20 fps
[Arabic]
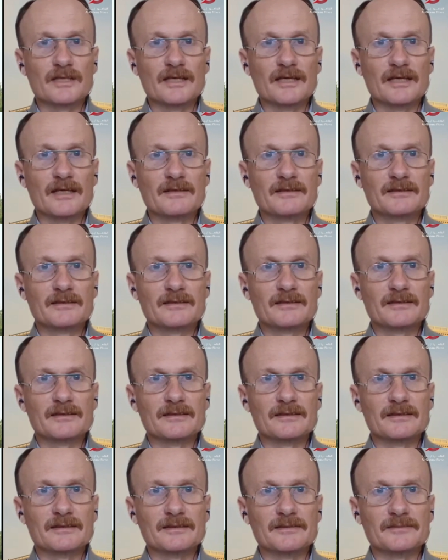إلى
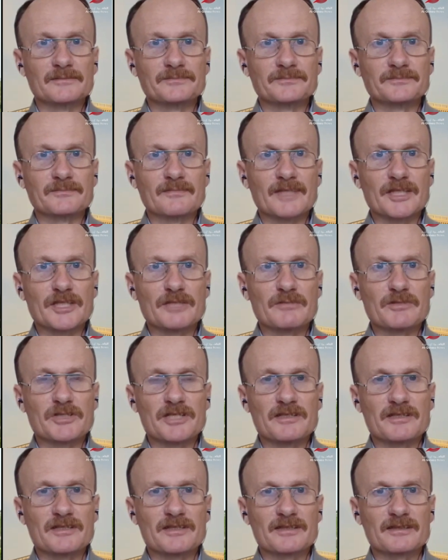
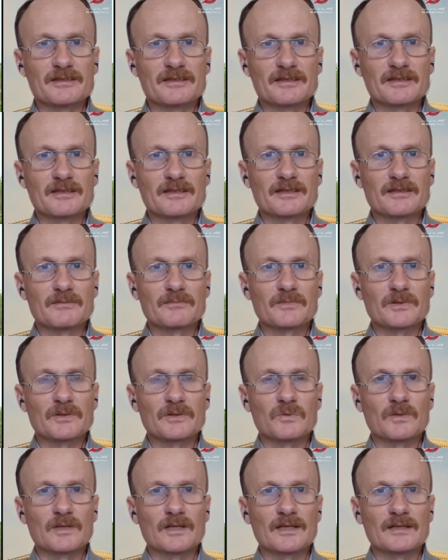شبه جزيرة القرم
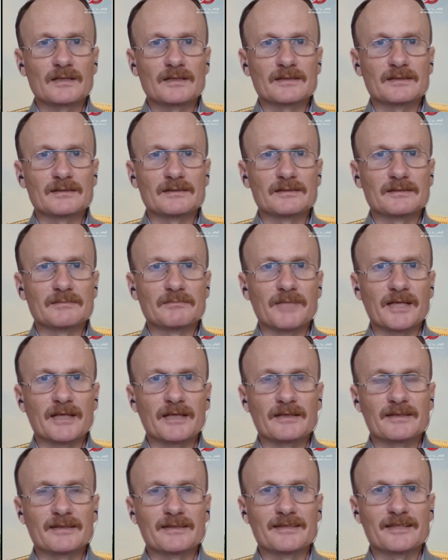
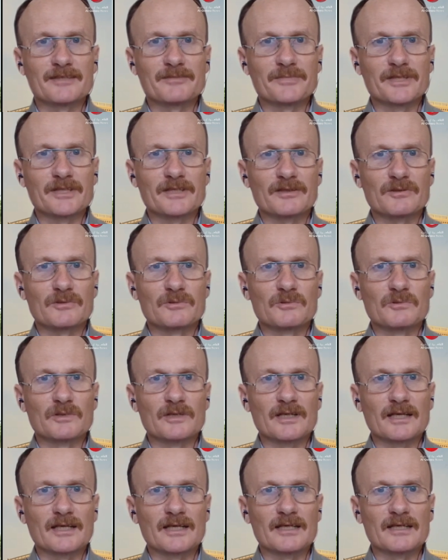وبعد أه، تدمير
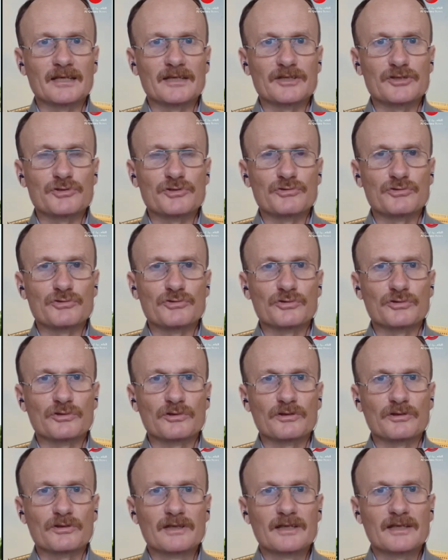كل
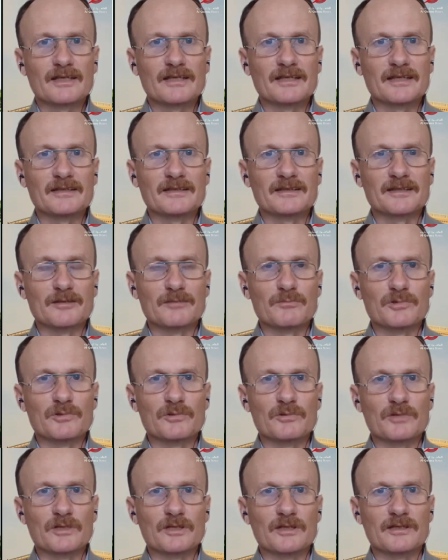الجسر التي
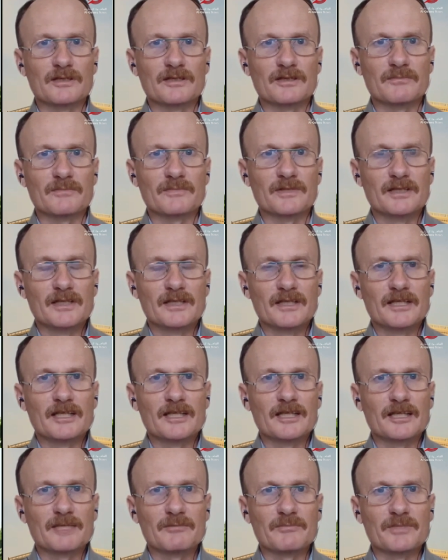تربط القرم
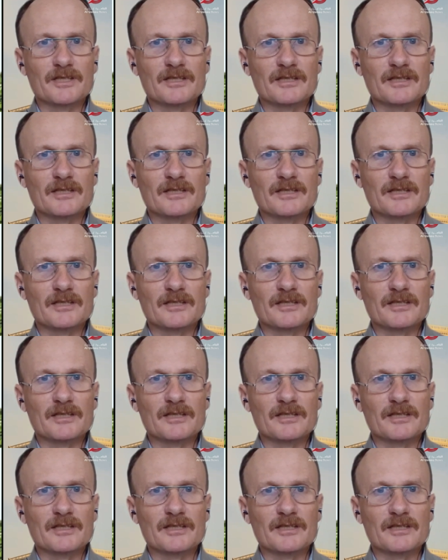أه،